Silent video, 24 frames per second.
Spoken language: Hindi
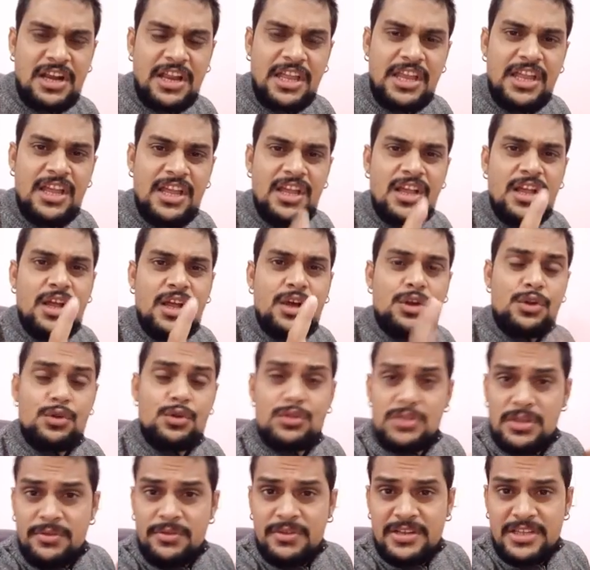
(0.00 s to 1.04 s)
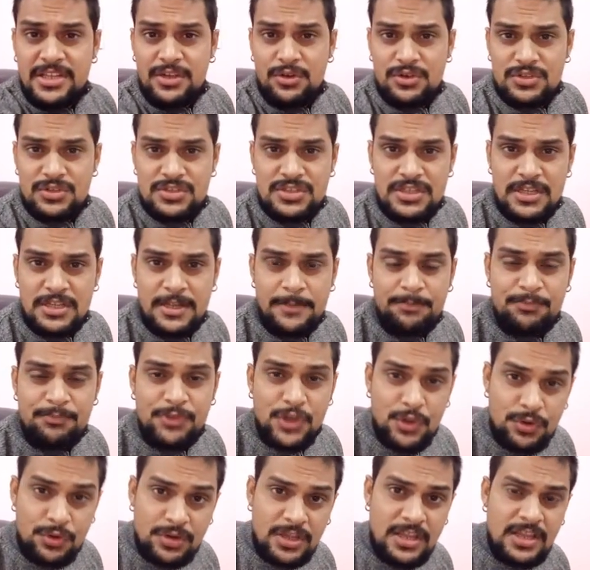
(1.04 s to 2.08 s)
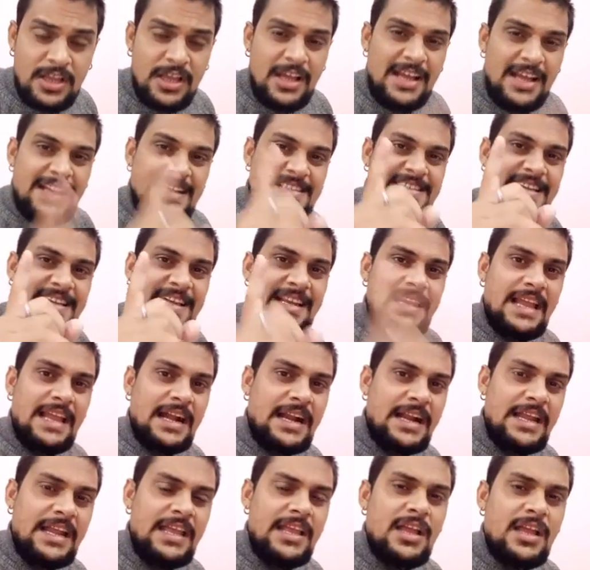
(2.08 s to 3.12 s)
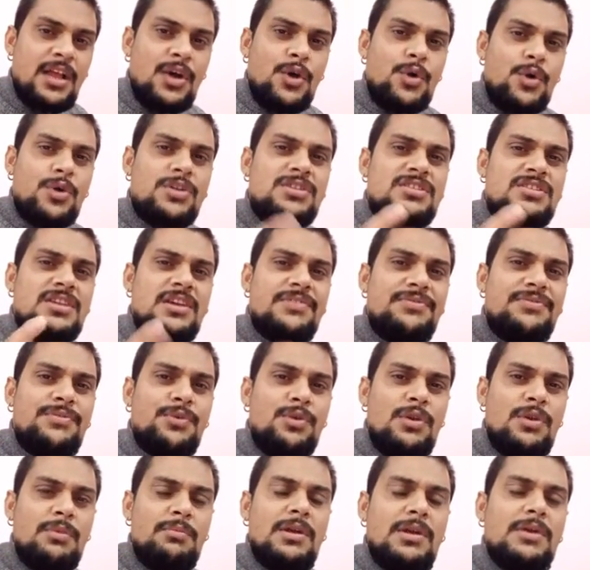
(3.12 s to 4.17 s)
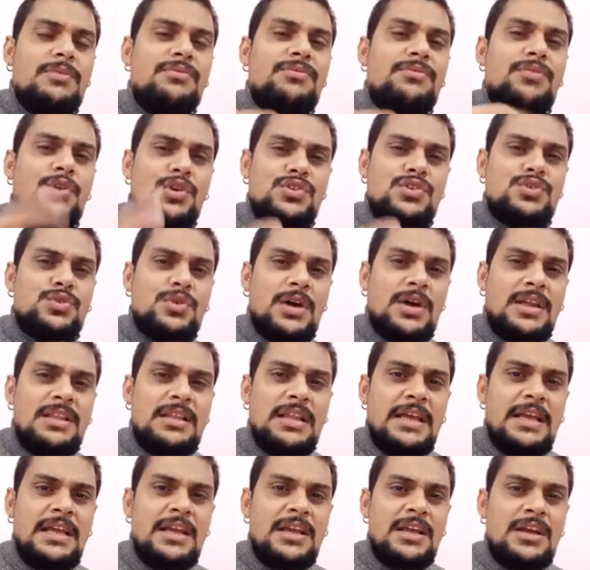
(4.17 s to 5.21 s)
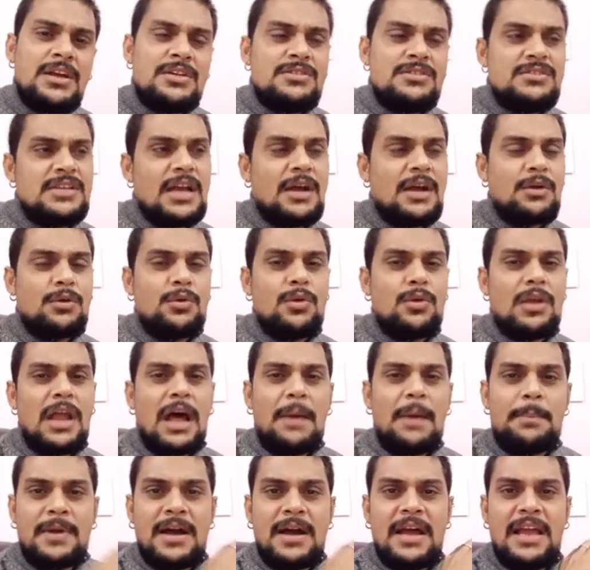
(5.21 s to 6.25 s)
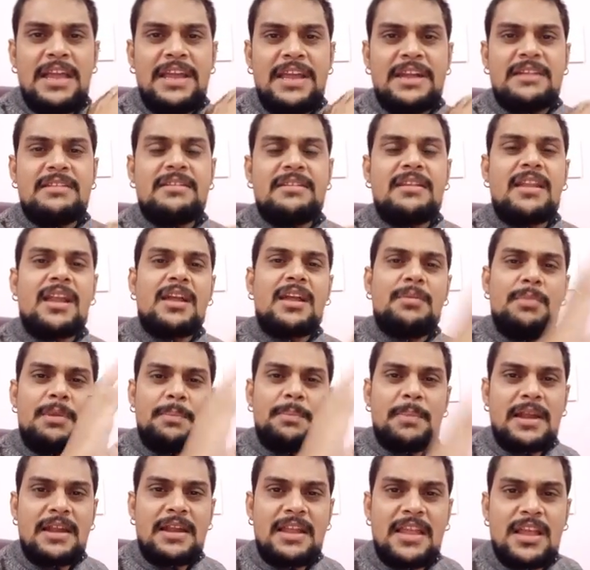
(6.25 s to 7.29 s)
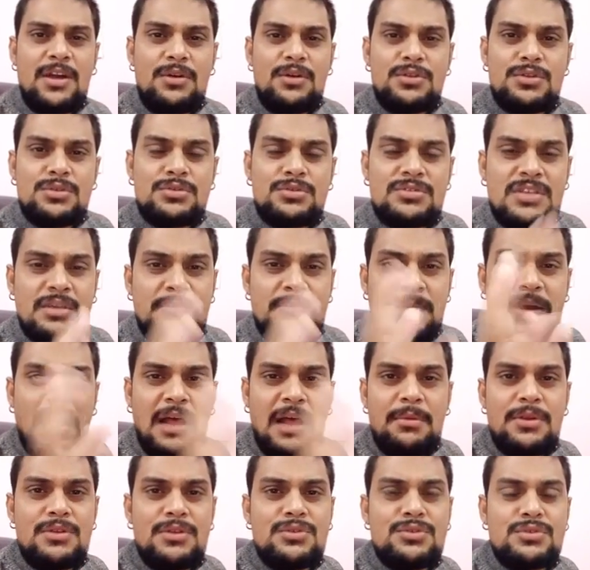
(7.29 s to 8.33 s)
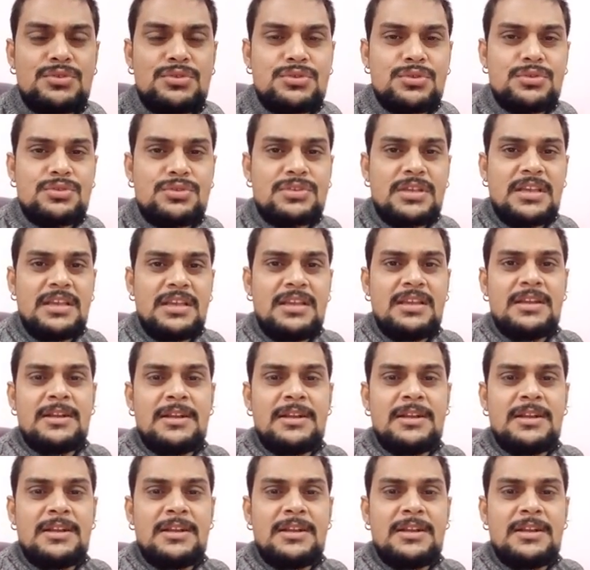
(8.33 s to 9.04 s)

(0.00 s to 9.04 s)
रही है रुद्रवती औषधि क्योंकि इसकी लकड़ी और इसके फूल में वो सुगंध है या गुलाब का एक ट्रक भी पलट गया हो तो उसके बराबर दोस्तों उसकी